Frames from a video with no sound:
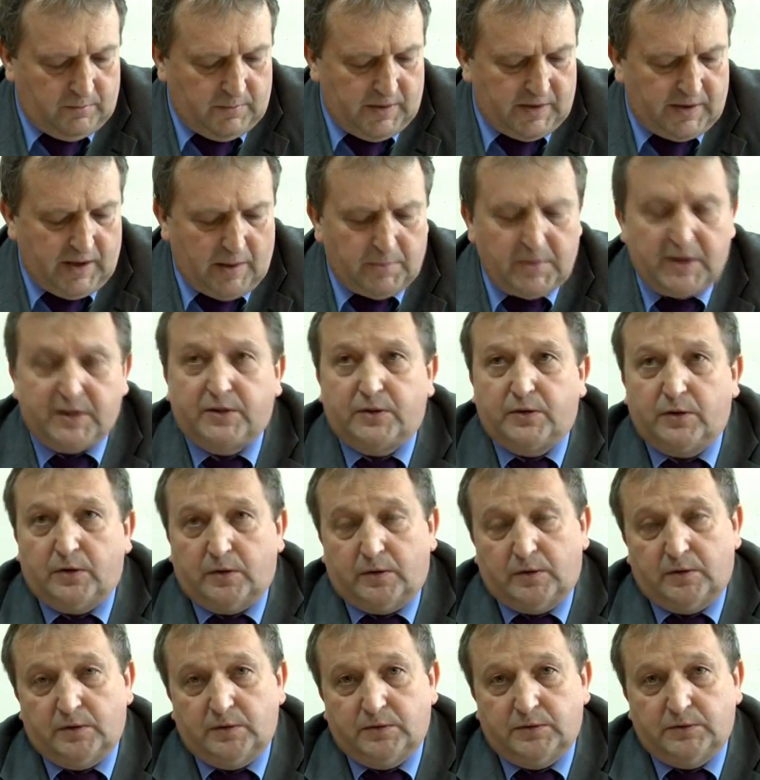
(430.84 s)
Megamet
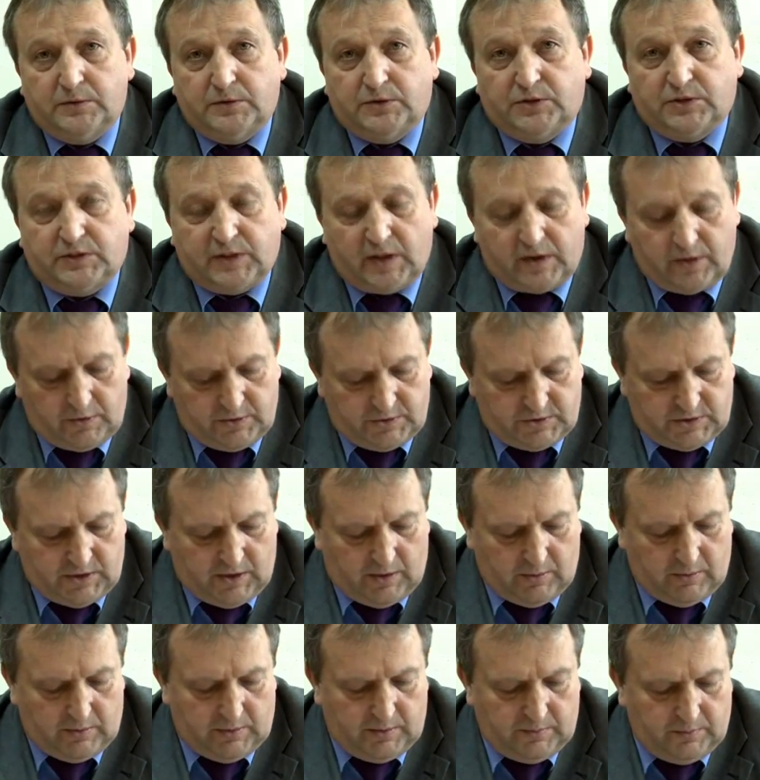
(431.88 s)
to cztery
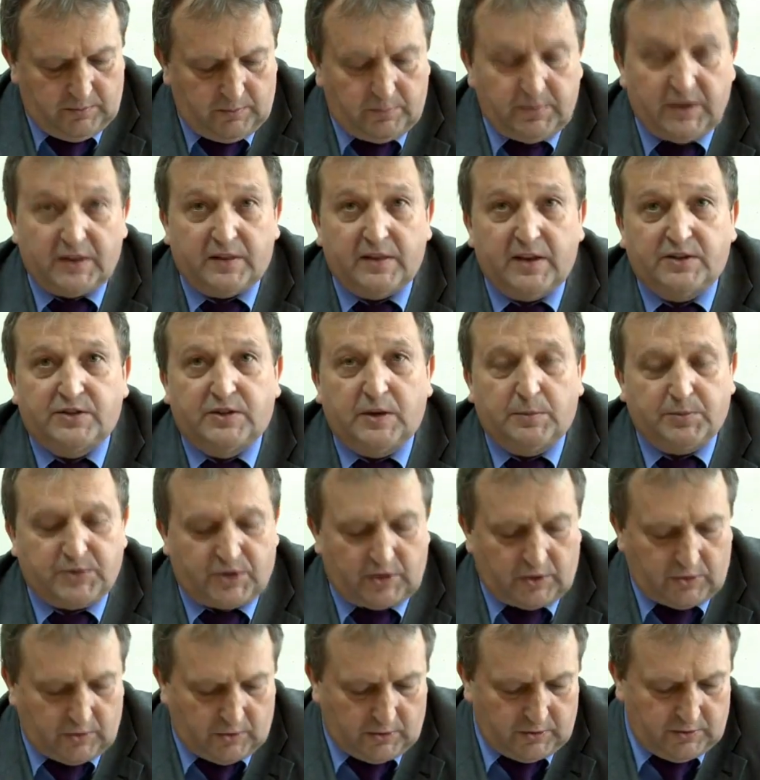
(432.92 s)
oddziały. 15
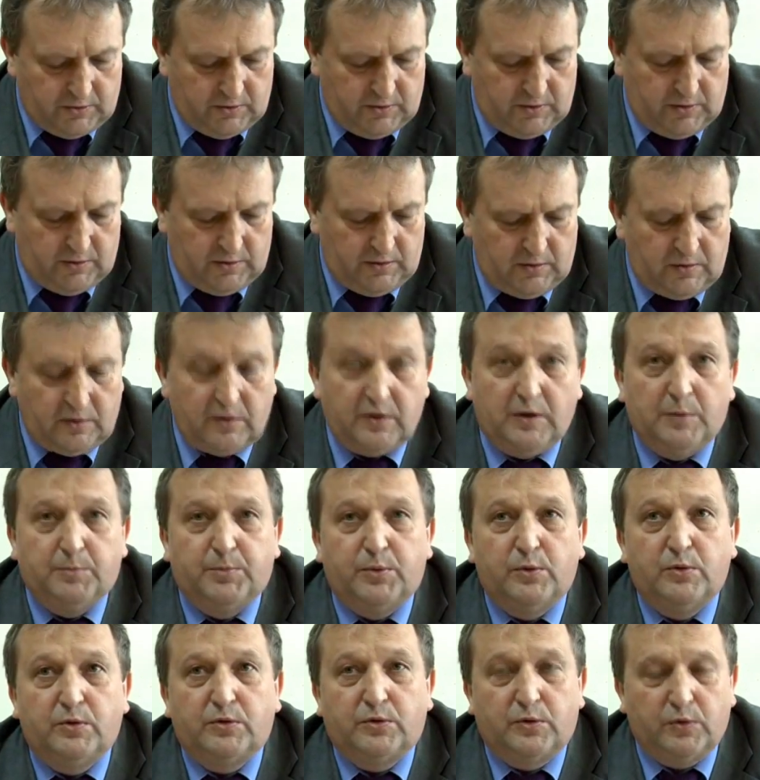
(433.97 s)
przychodni i
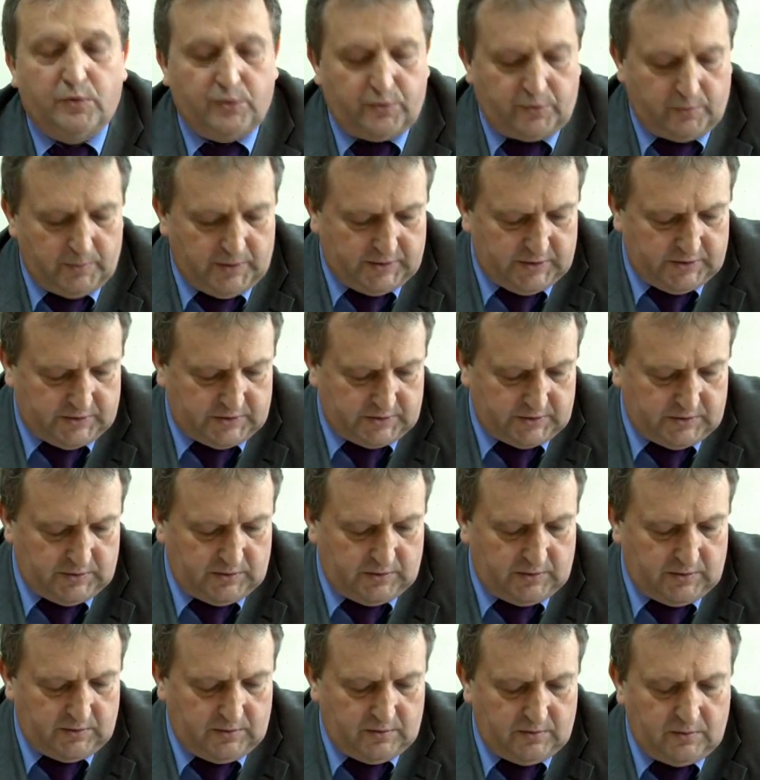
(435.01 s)
punktów
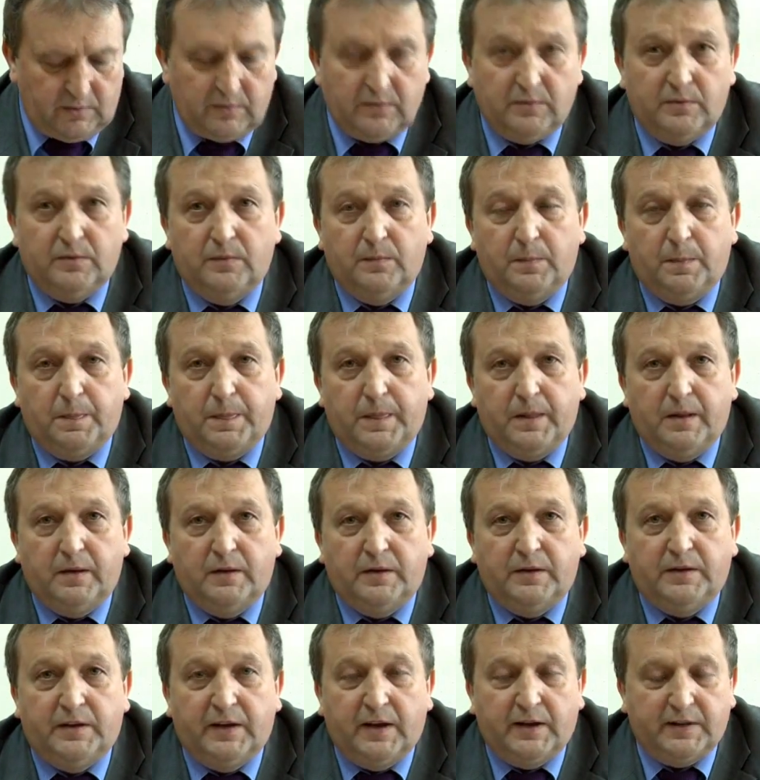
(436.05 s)
medycznych.
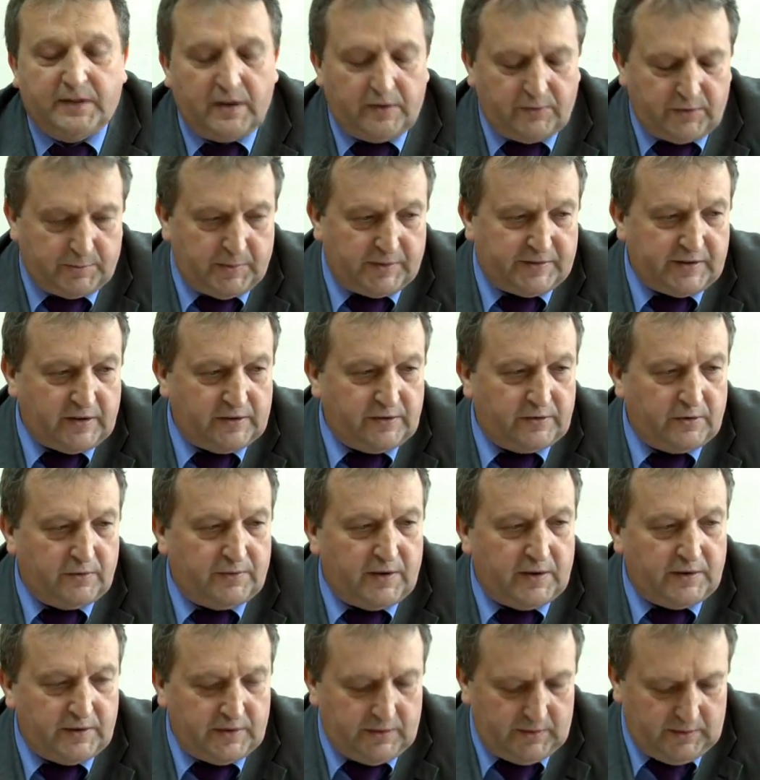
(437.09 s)
Jeden
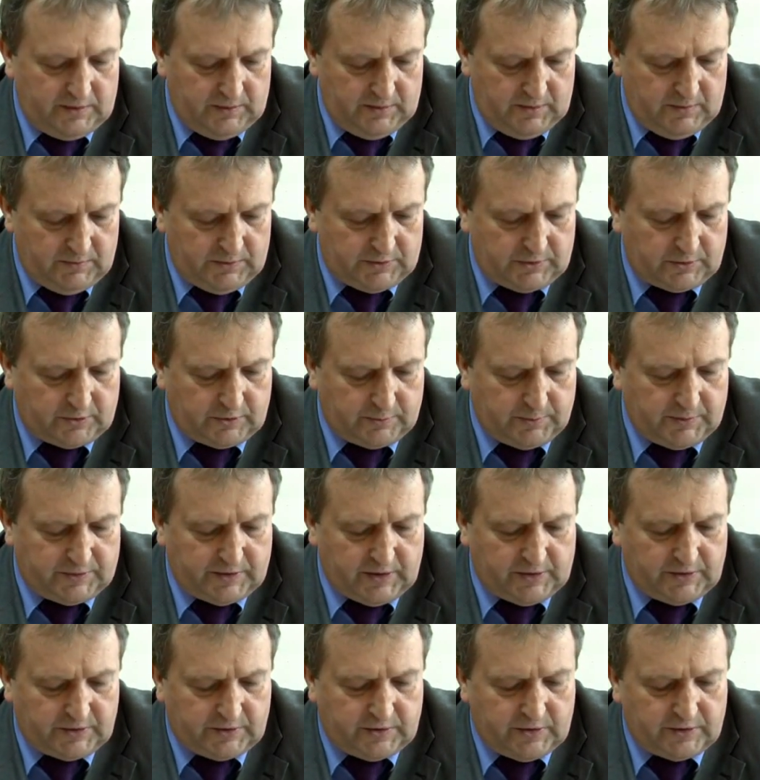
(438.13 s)
wyspecjalizowany,
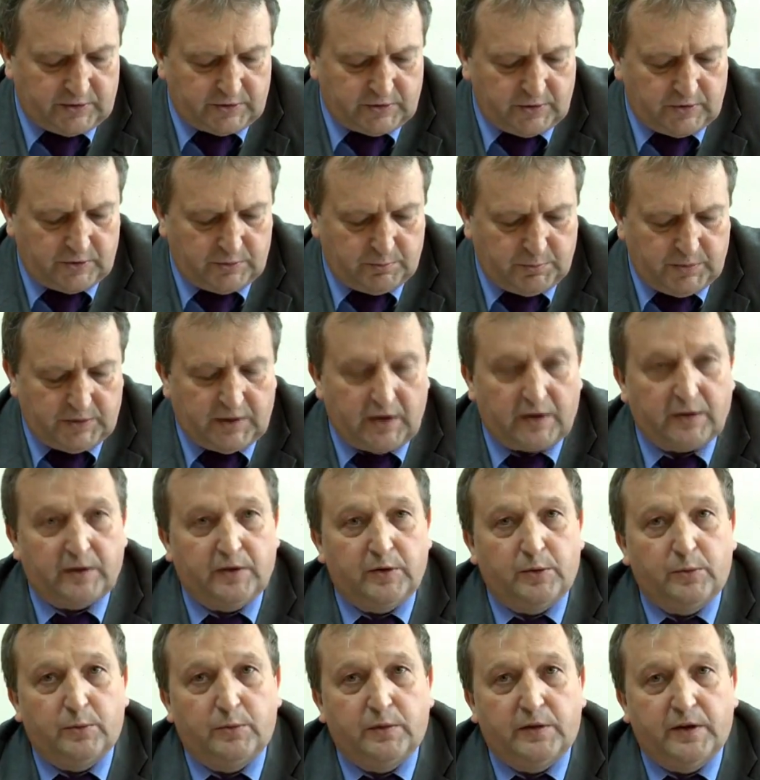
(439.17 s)
wysokospecjalistyczny szpital
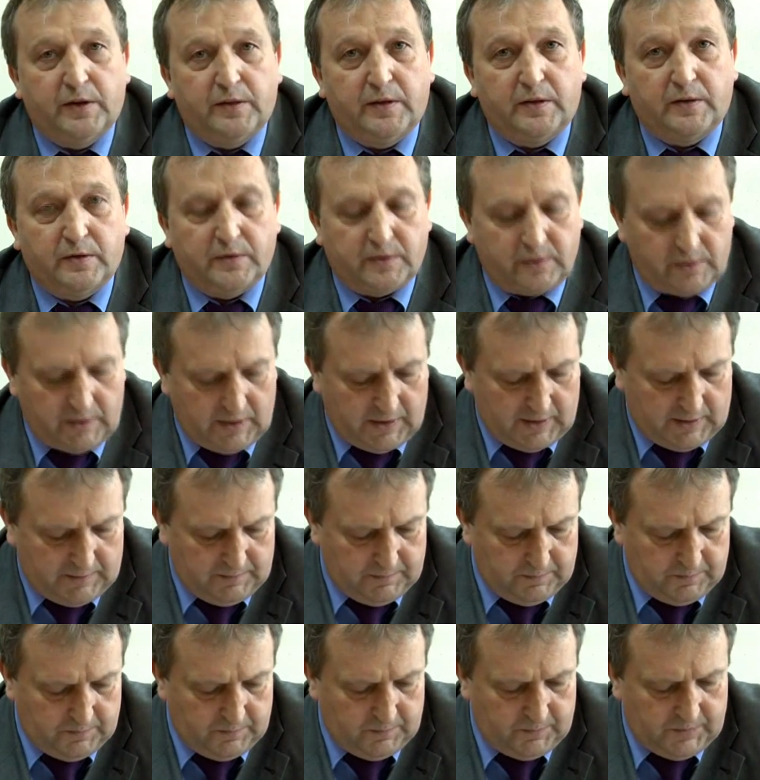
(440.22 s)
chirurgii jednego
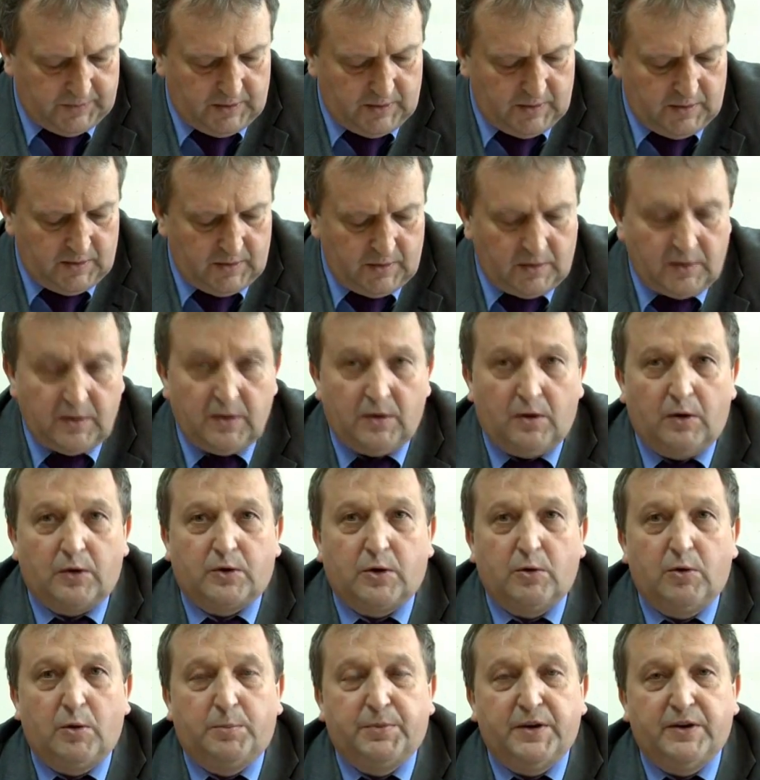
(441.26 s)
dnia,
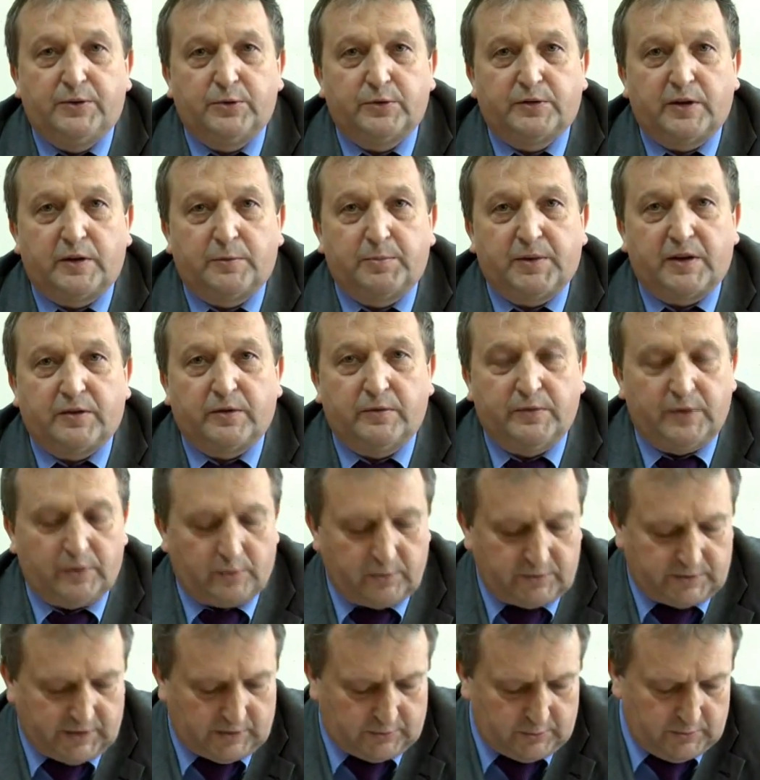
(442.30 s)
około 500
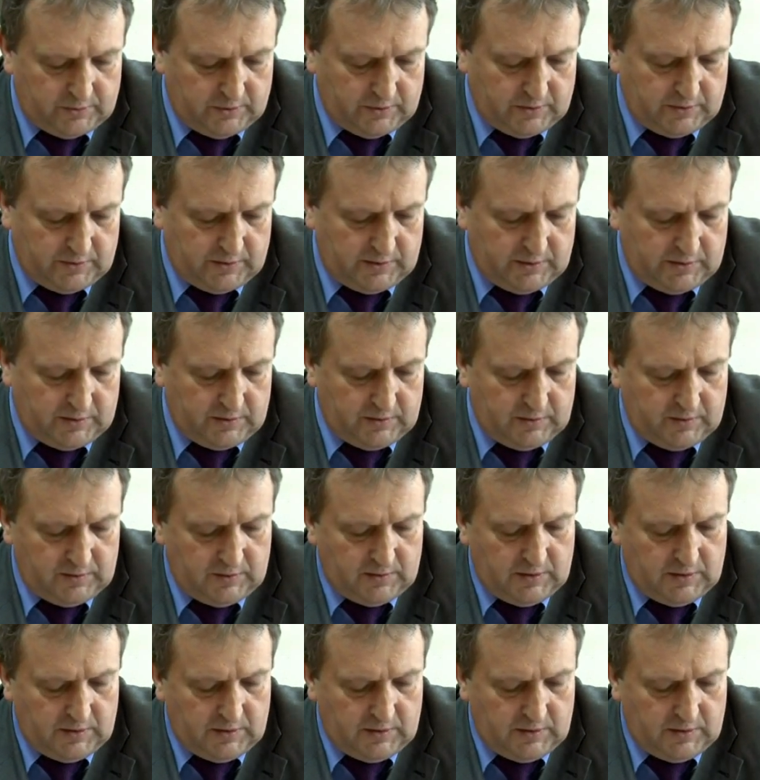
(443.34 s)
pracowników zatrudnionych,